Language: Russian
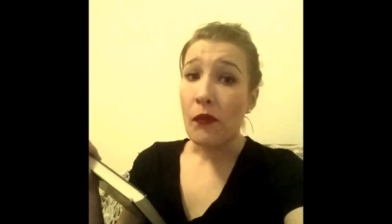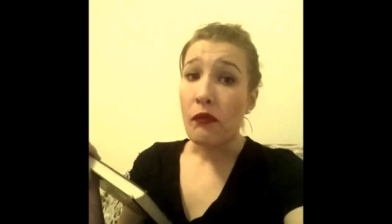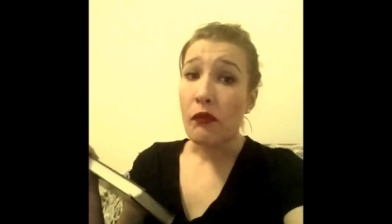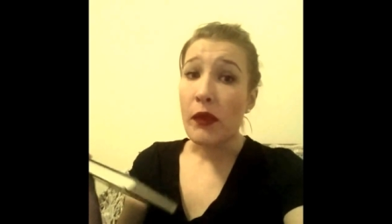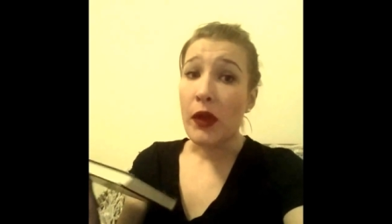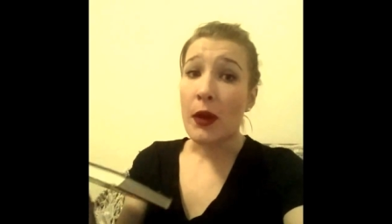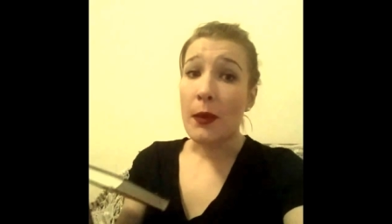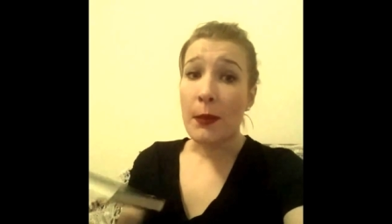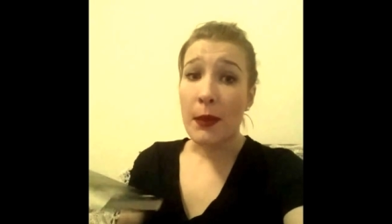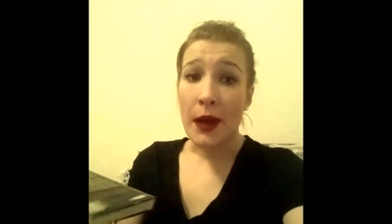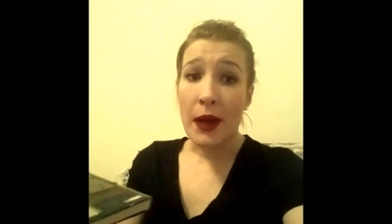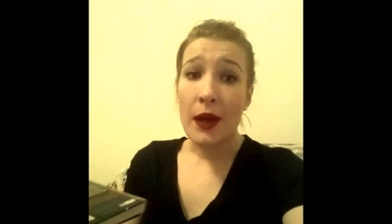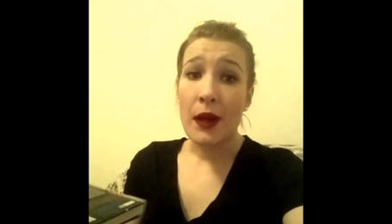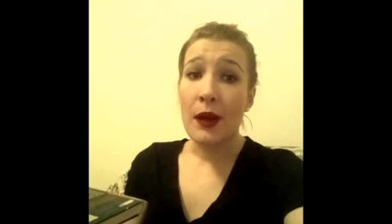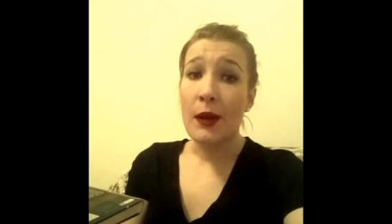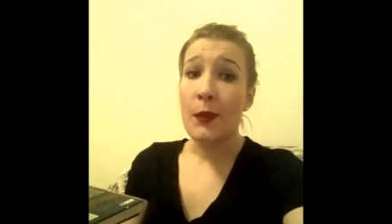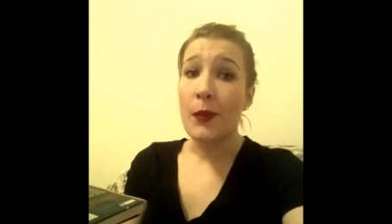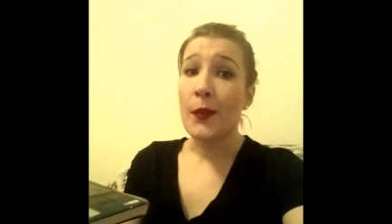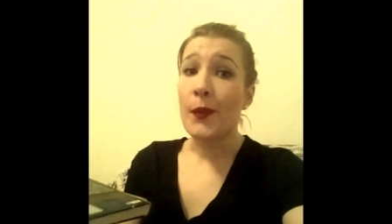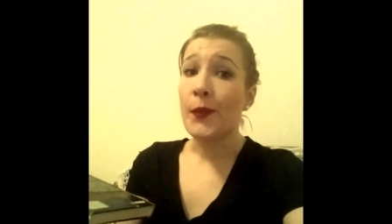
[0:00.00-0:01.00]

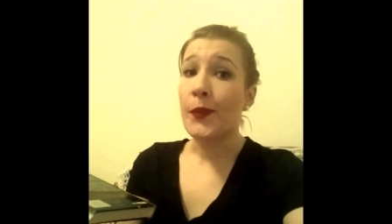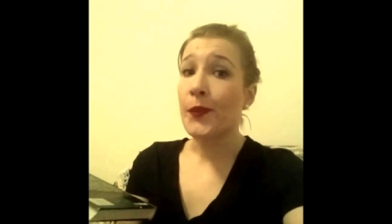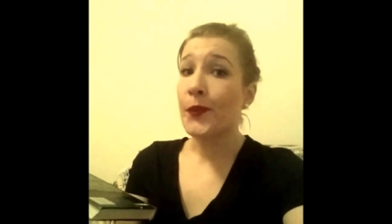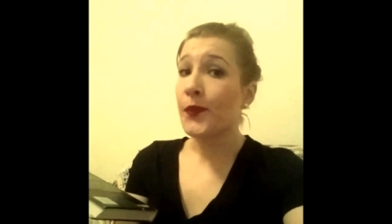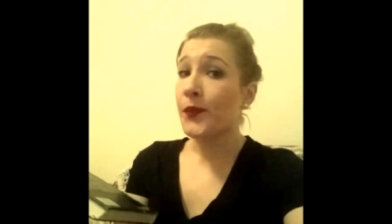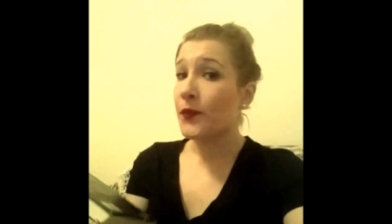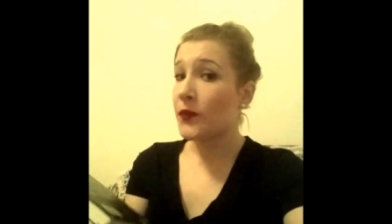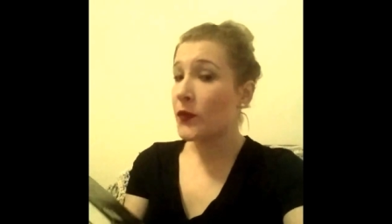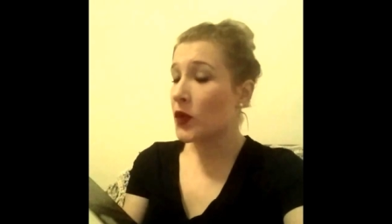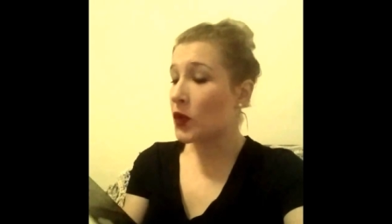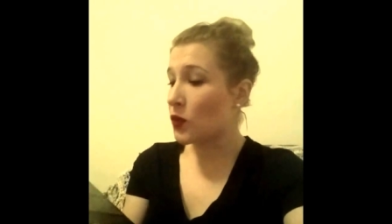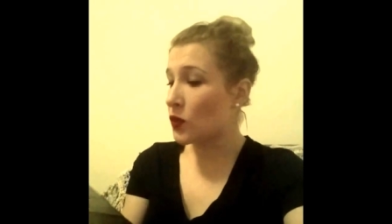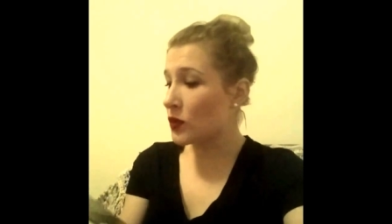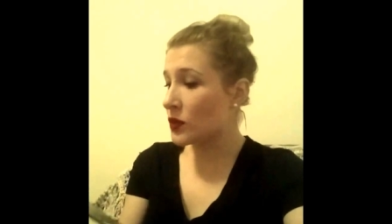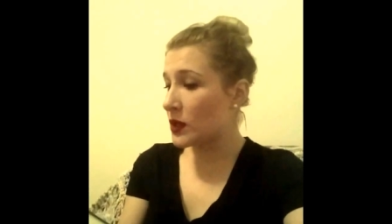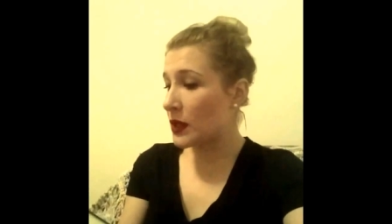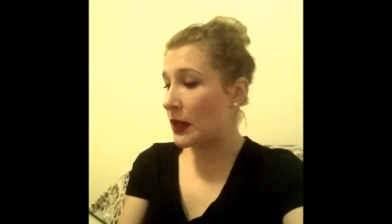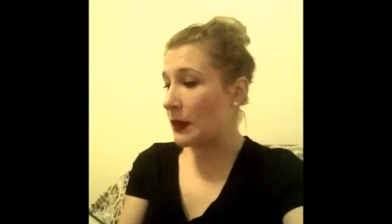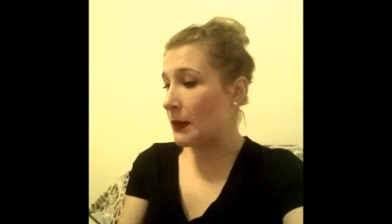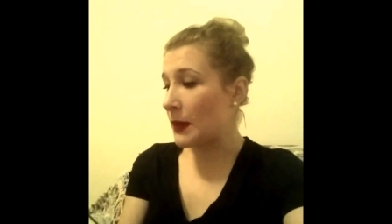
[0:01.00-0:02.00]
нормальным
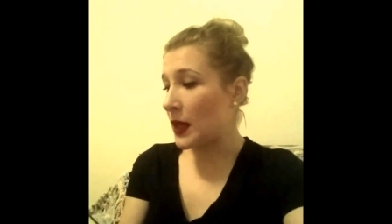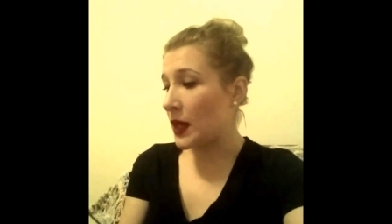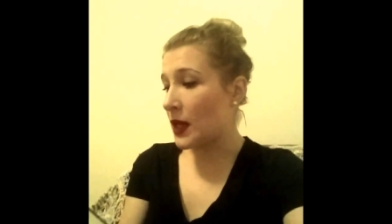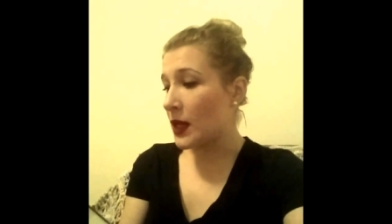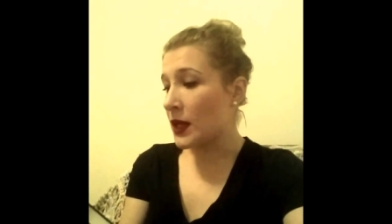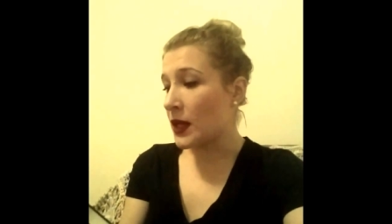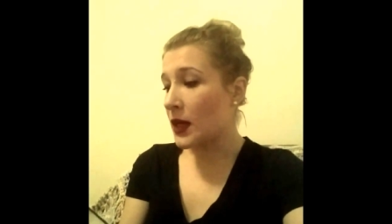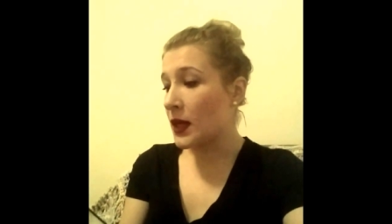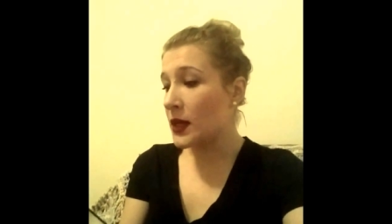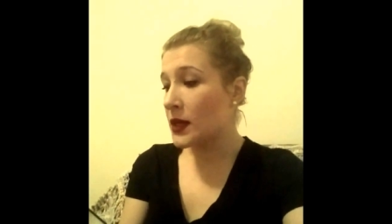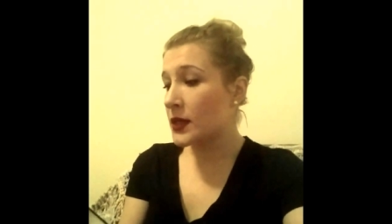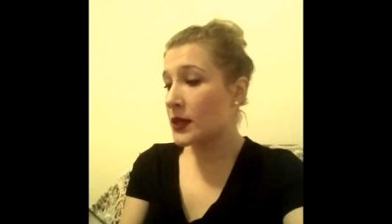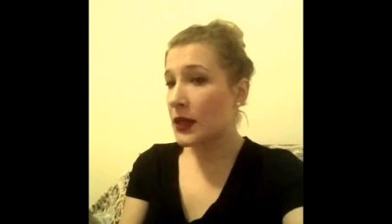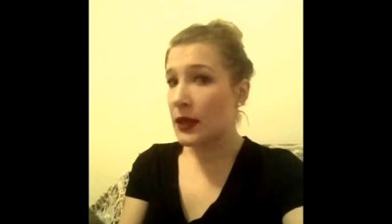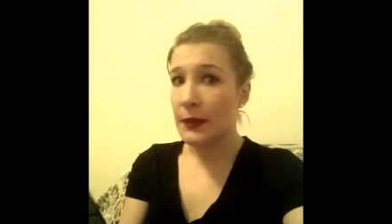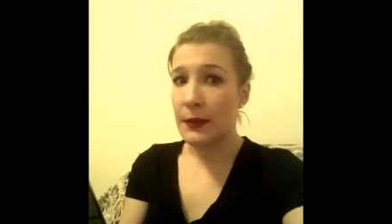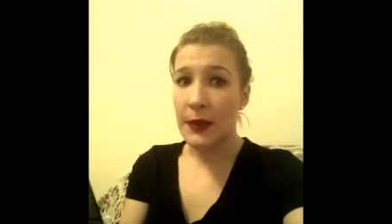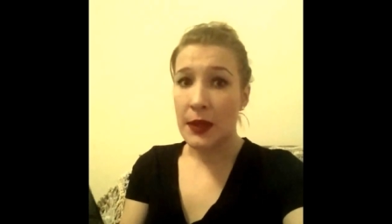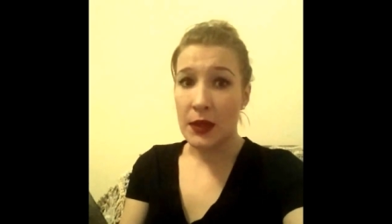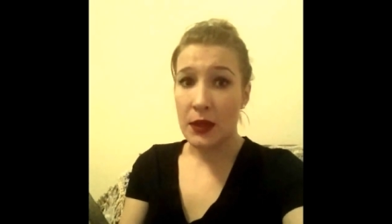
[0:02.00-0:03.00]
русским или
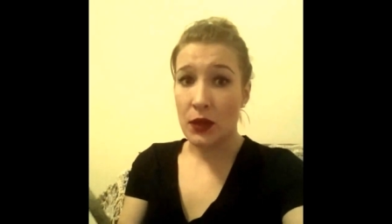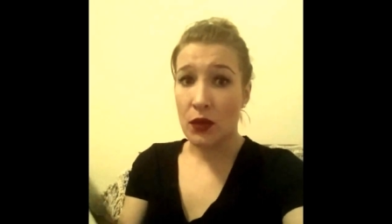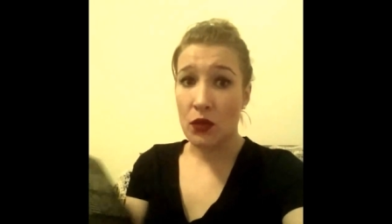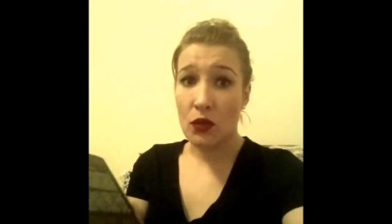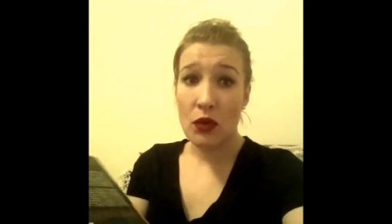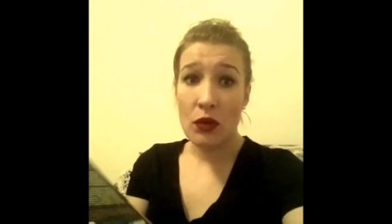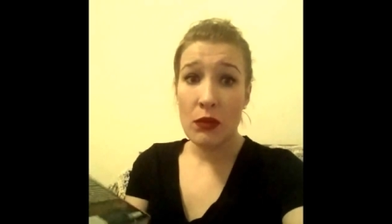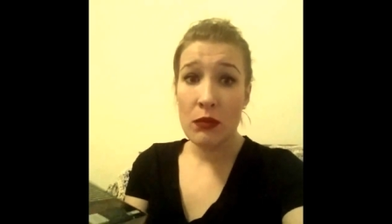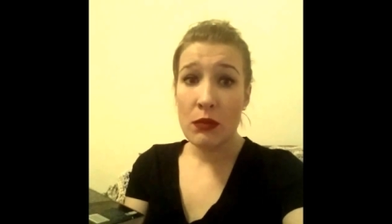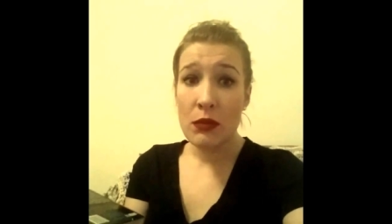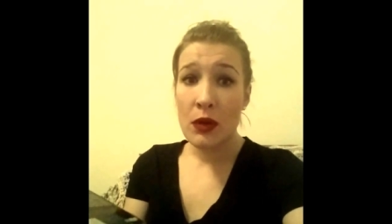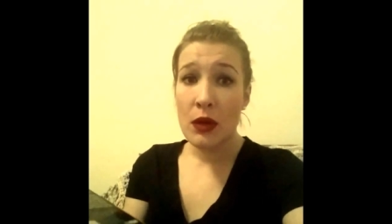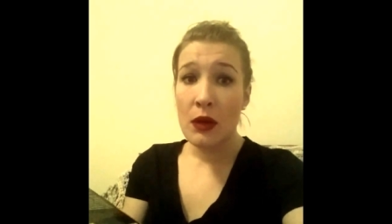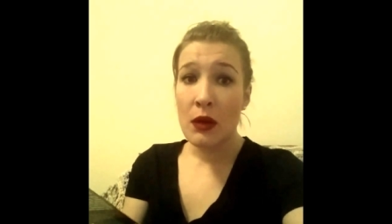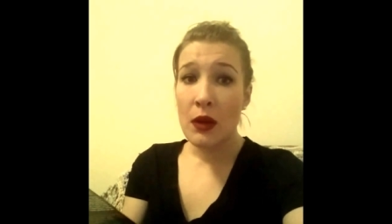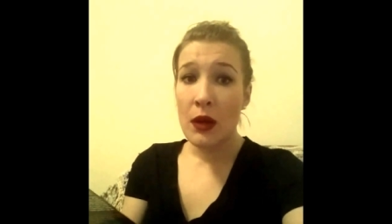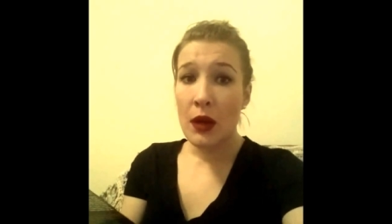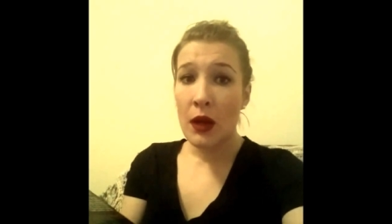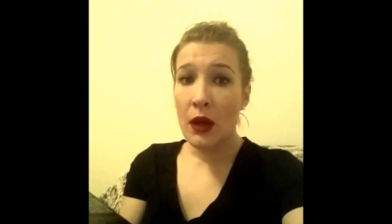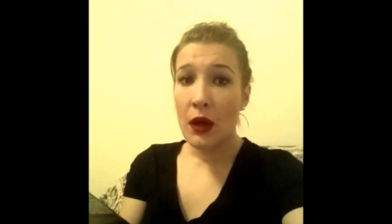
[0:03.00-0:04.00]
английским языком
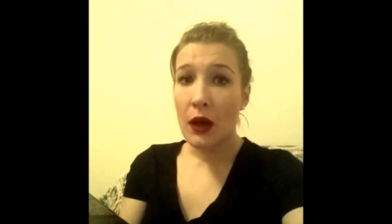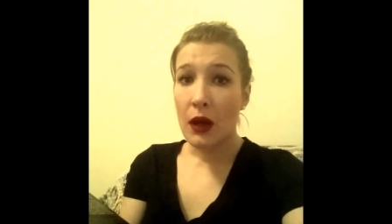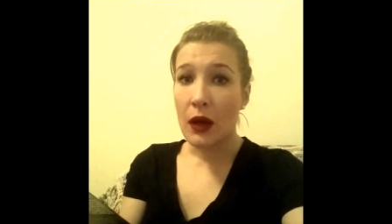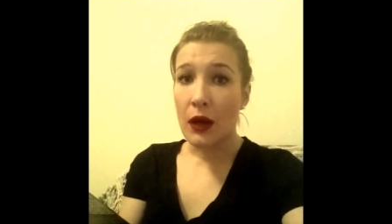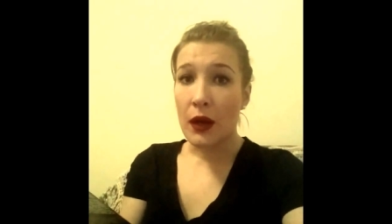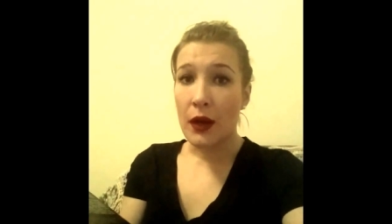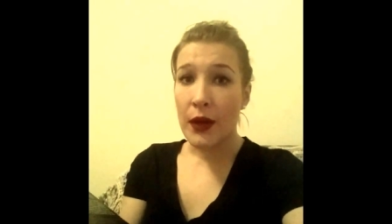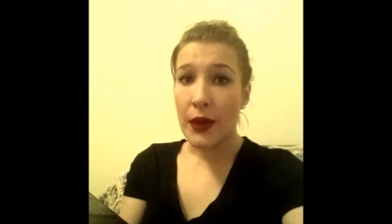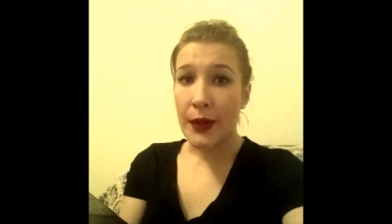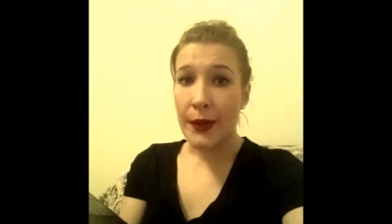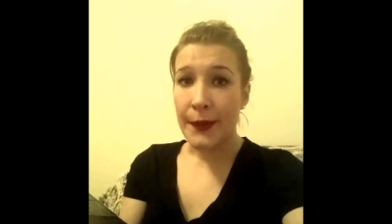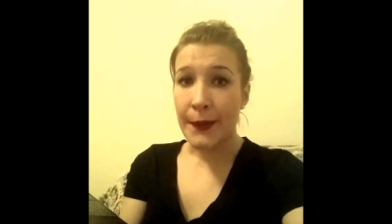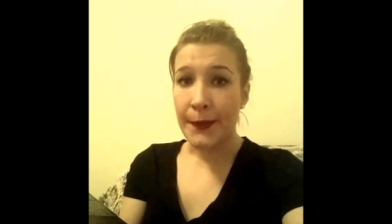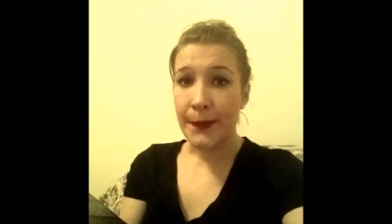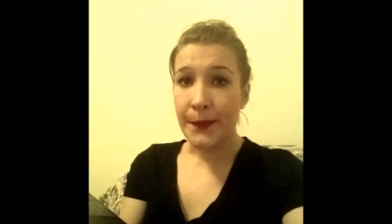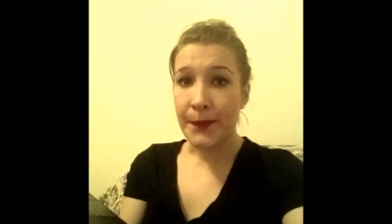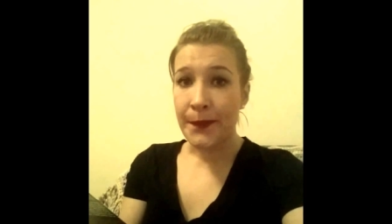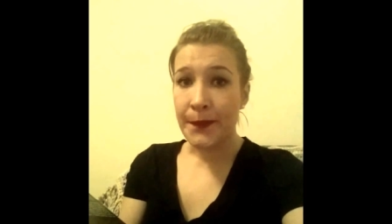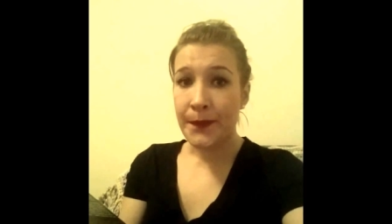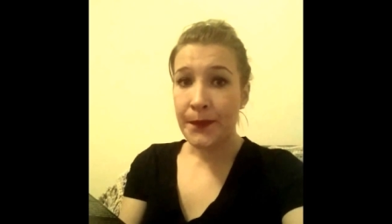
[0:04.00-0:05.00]

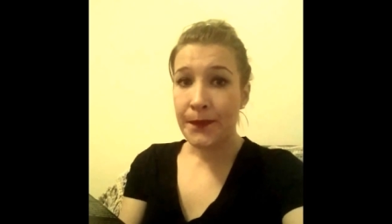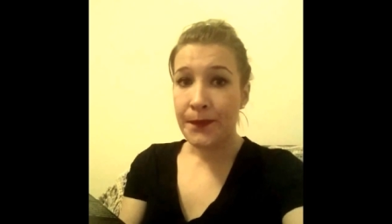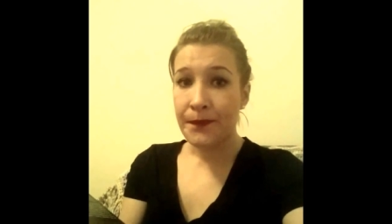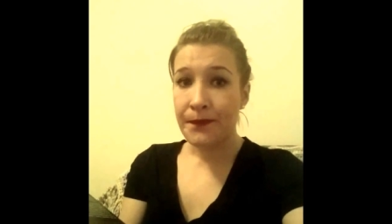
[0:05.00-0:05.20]
эм,